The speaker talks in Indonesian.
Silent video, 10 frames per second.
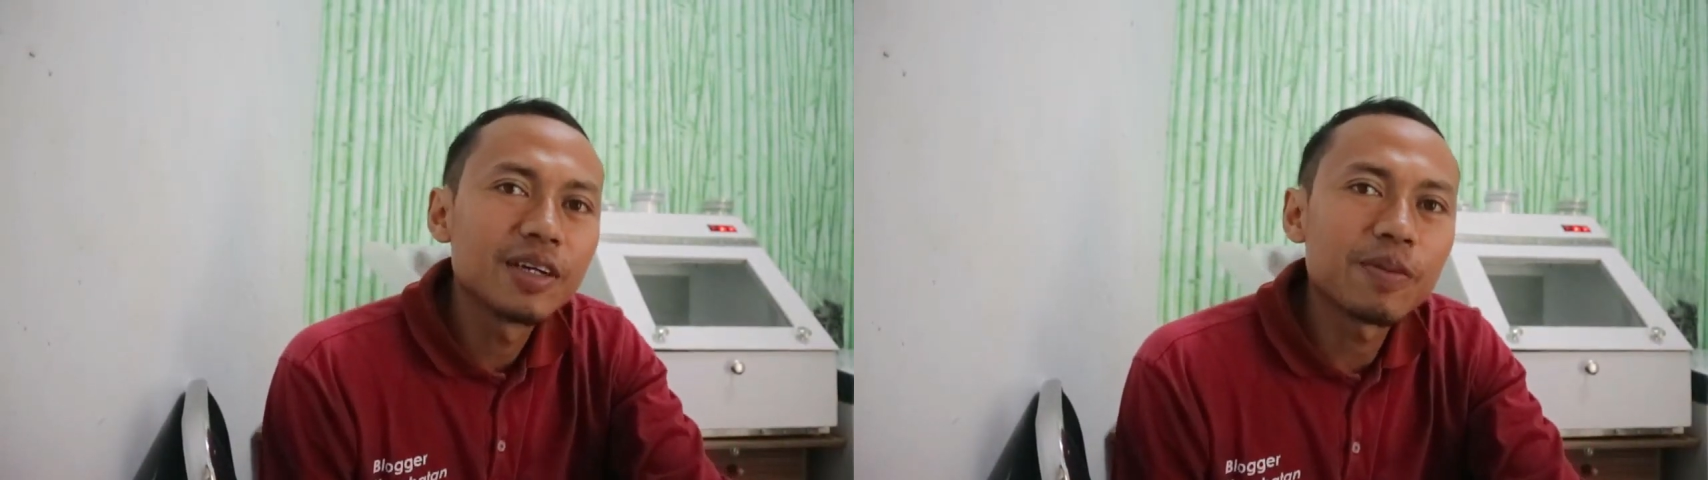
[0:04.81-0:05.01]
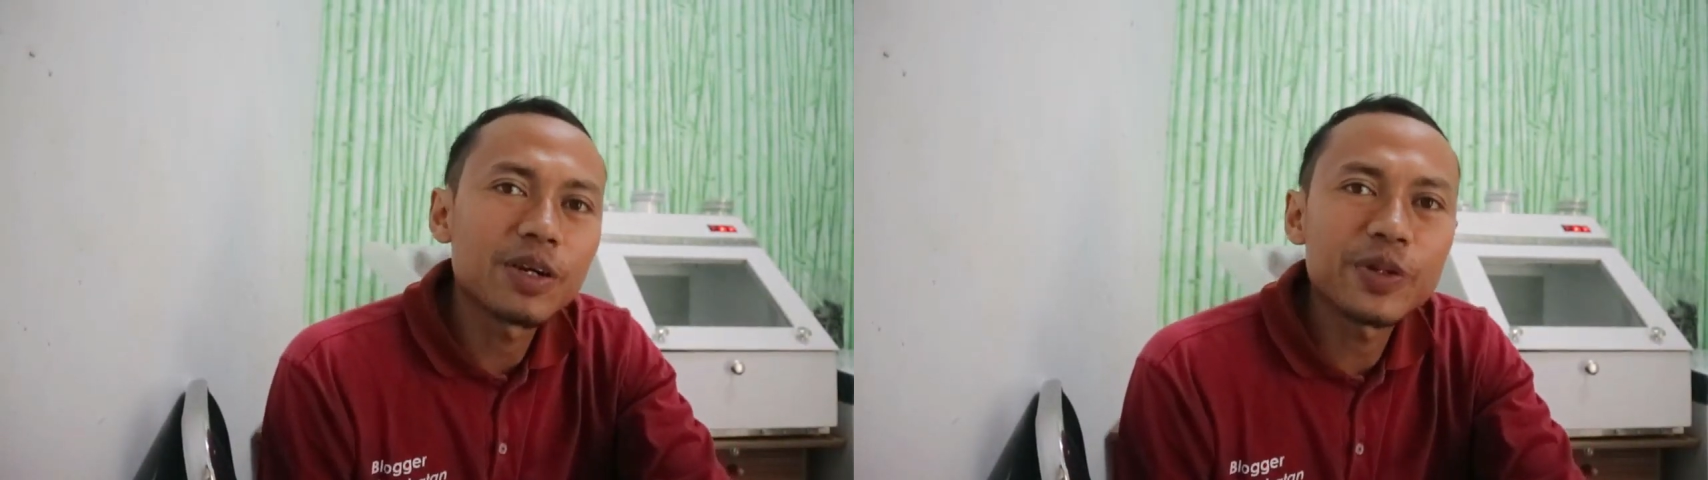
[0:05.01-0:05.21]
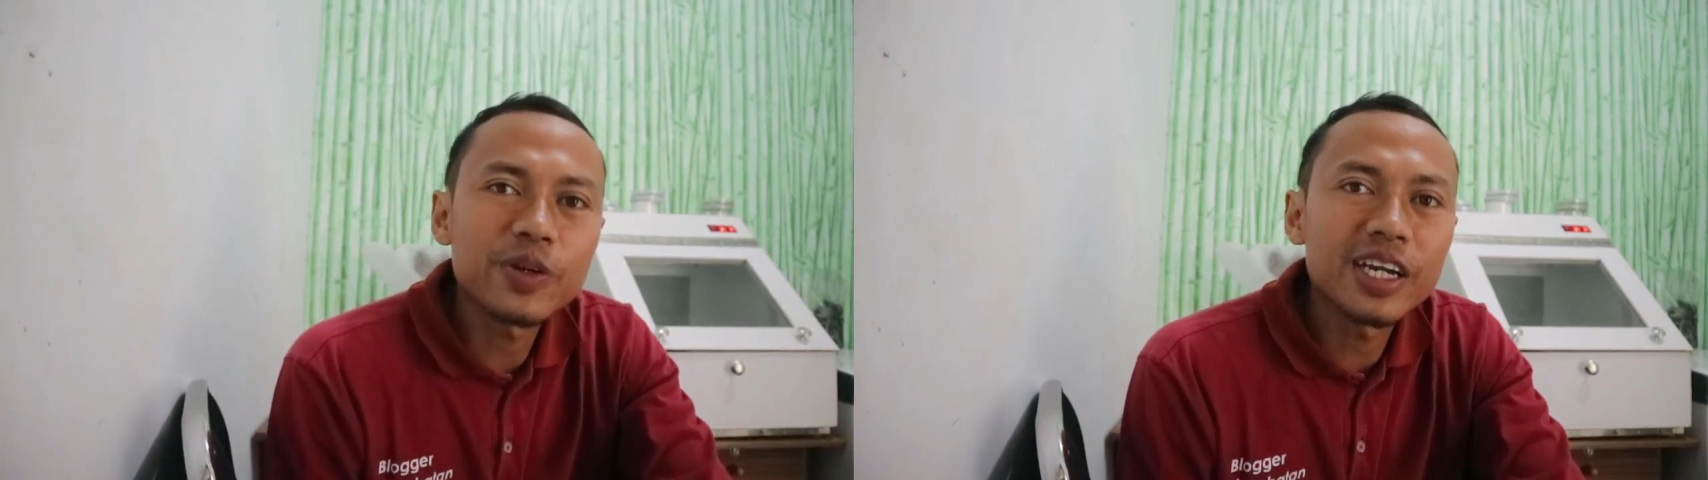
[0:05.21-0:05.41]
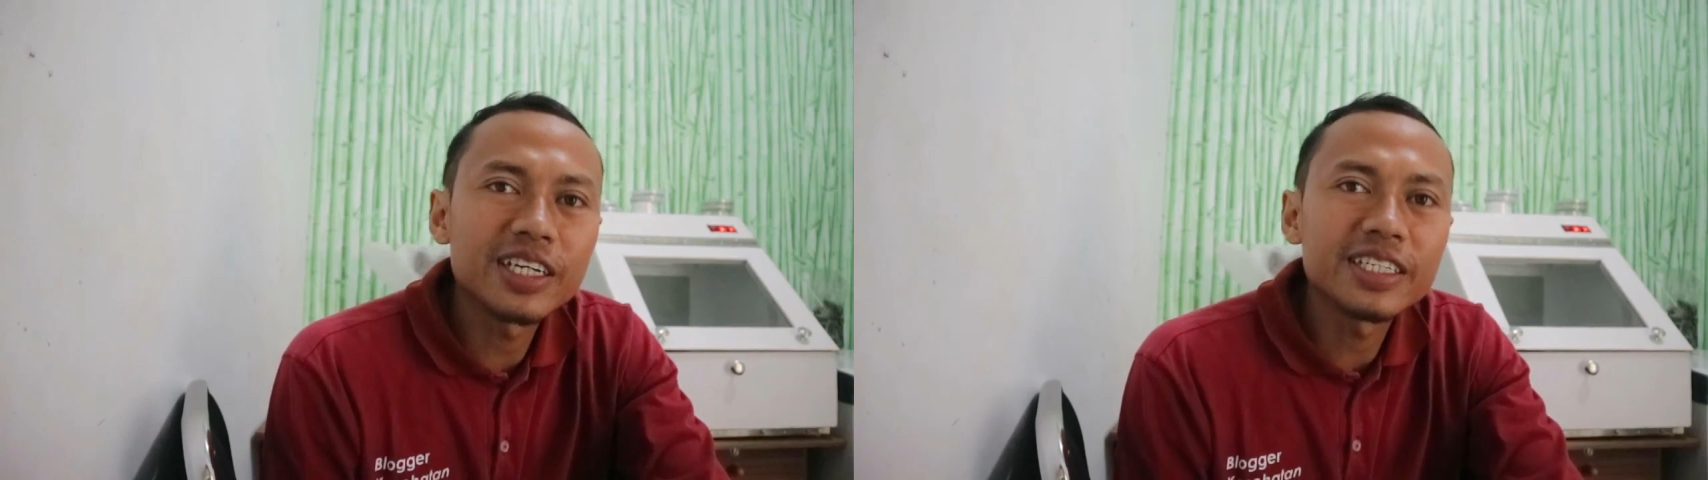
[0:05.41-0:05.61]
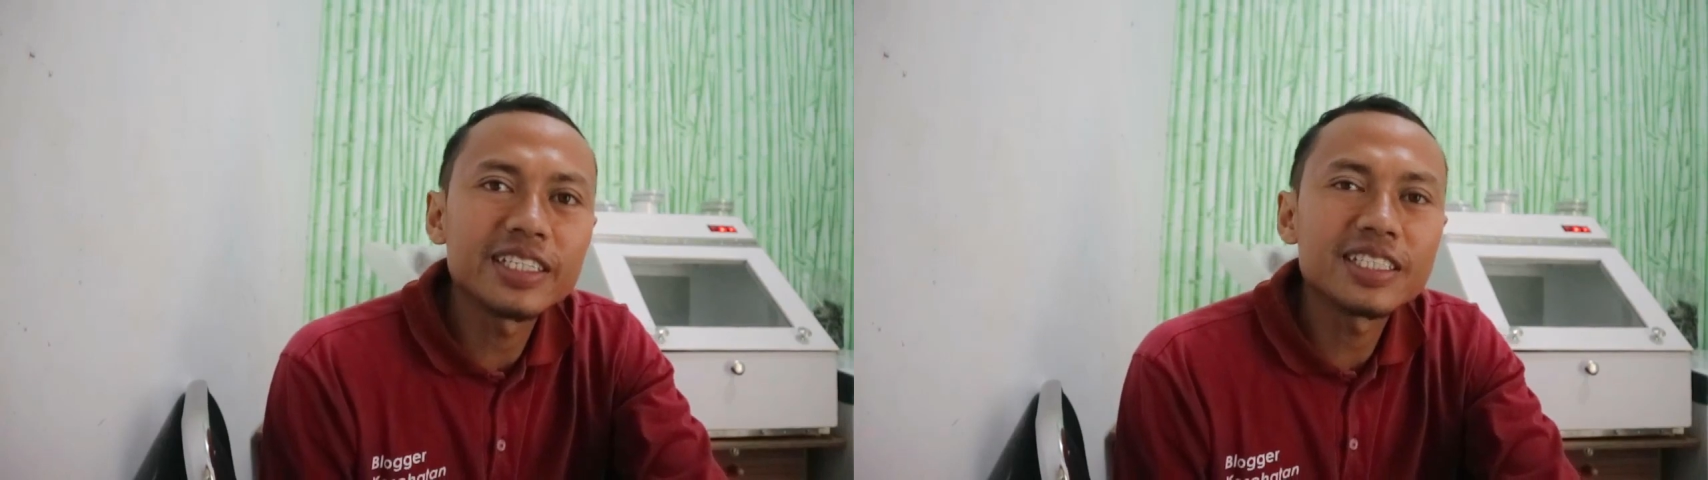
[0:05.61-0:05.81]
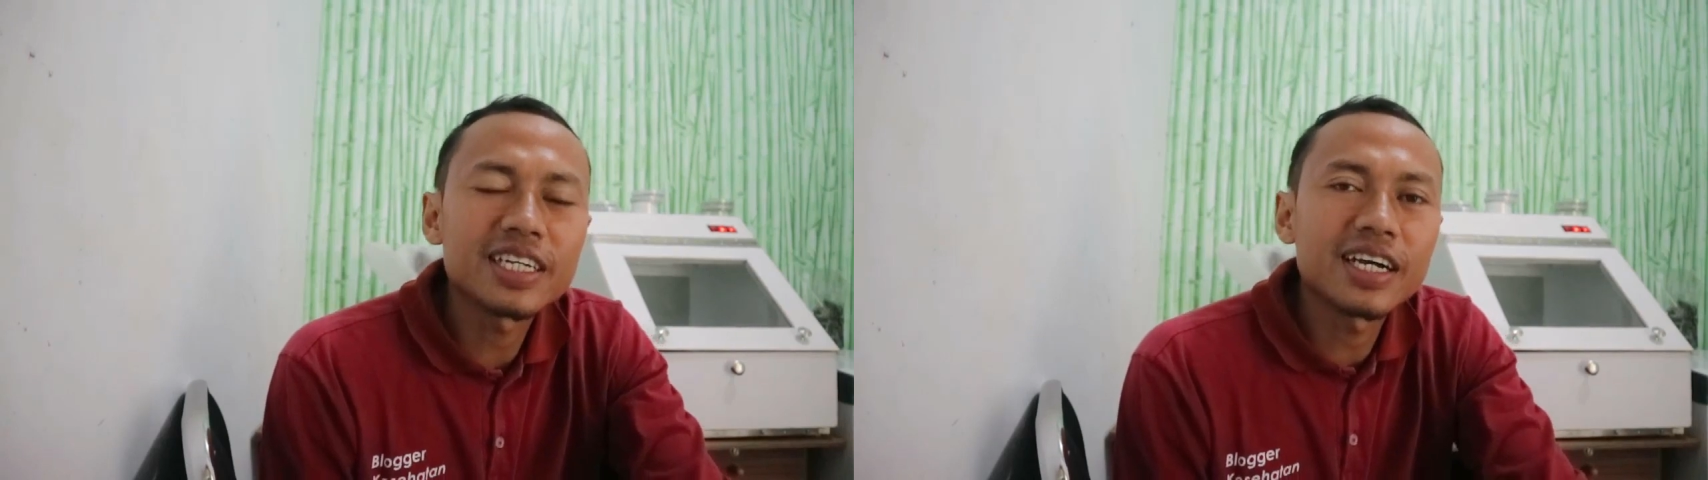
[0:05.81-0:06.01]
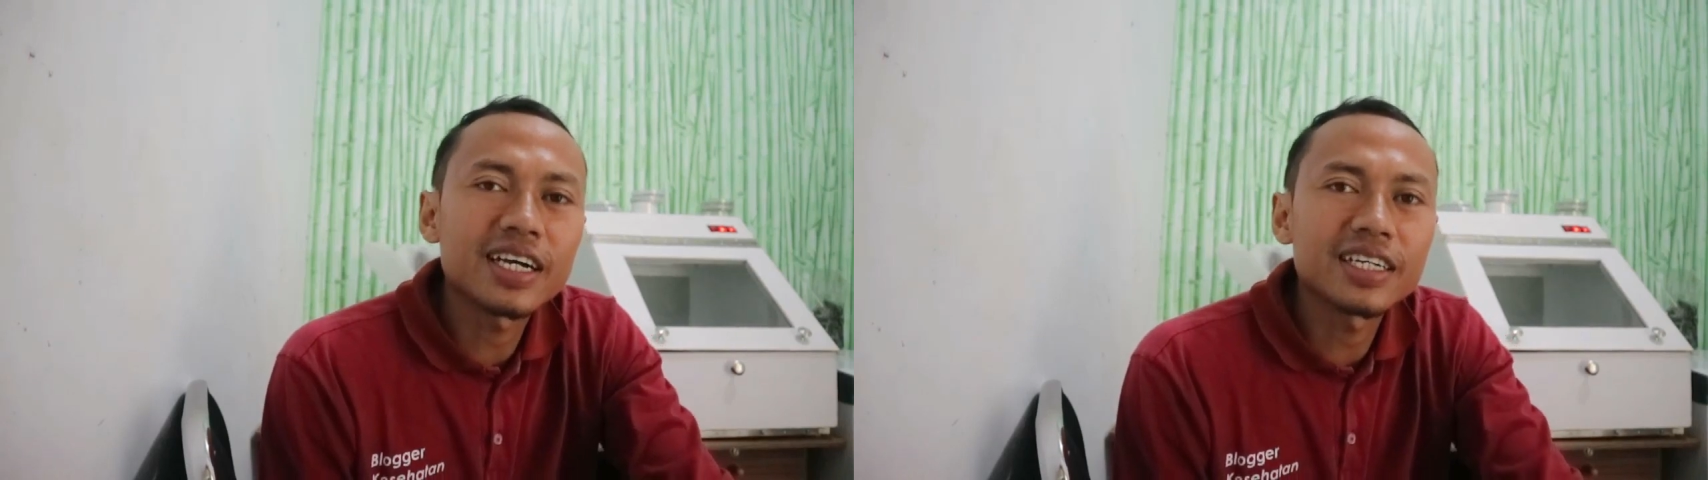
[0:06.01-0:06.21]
Pada video kali ini saya